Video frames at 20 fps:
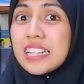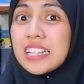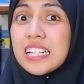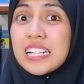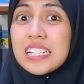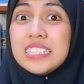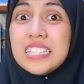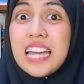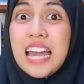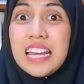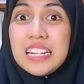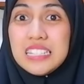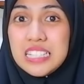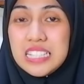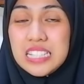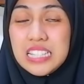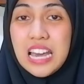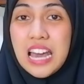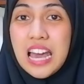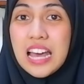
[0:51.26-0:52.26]
yang
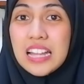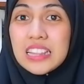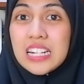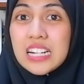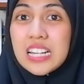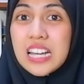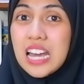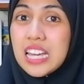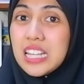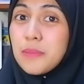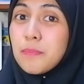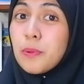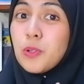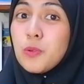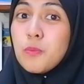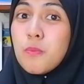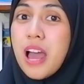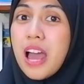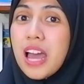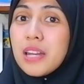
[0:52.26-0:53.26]
terjadi terkait
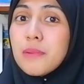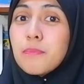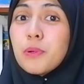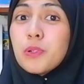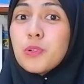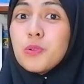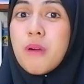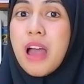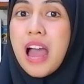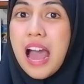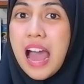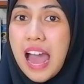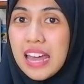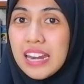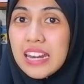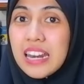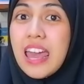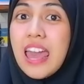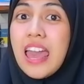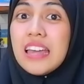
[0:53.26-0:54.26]
perubahan-perubahan
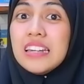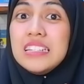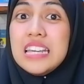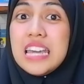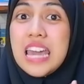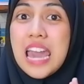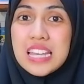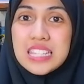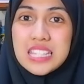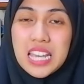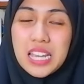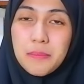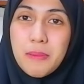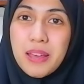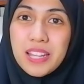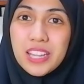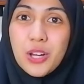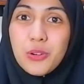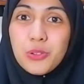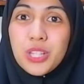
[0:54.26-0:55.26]
di
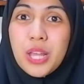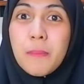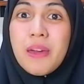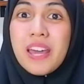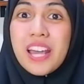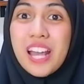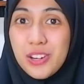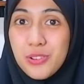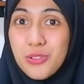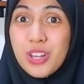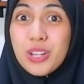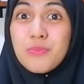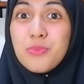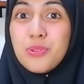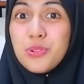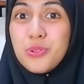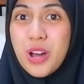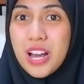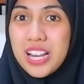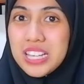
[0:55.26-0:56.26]
SNBT UTBK
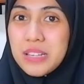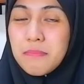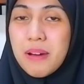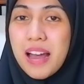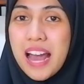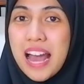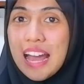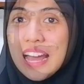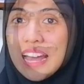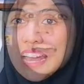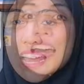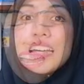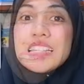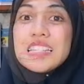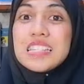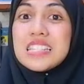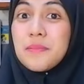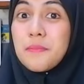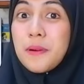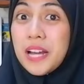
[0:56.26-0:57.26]
2025.
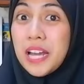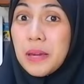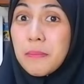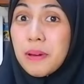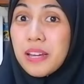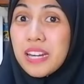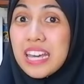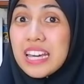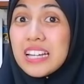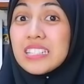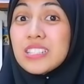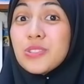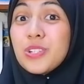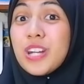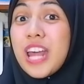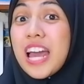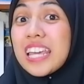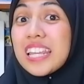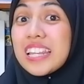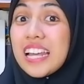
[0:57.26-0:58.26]
Sebagaimana yang
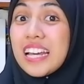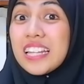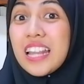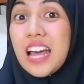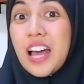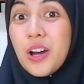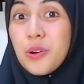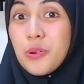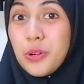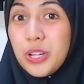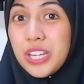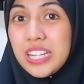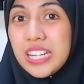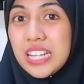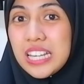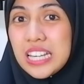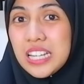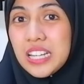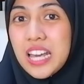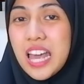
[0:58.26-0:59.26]
sudah kita ketahui
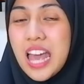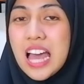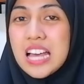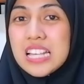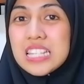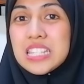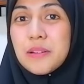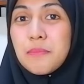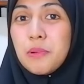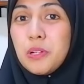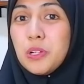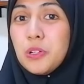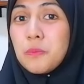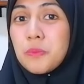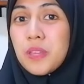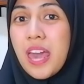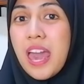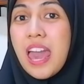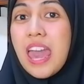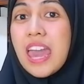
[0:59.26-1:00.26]
nih,
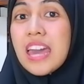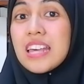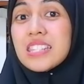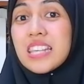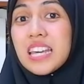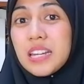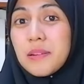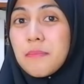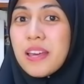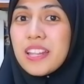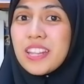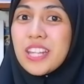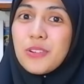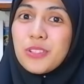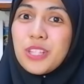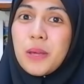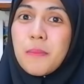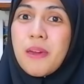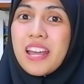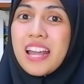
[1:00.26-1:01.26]
sebelumnya SNBT
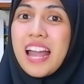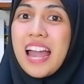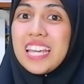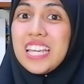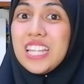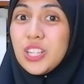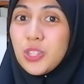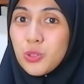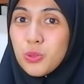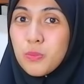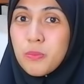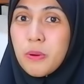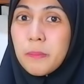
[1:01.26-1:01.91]
UTBK itu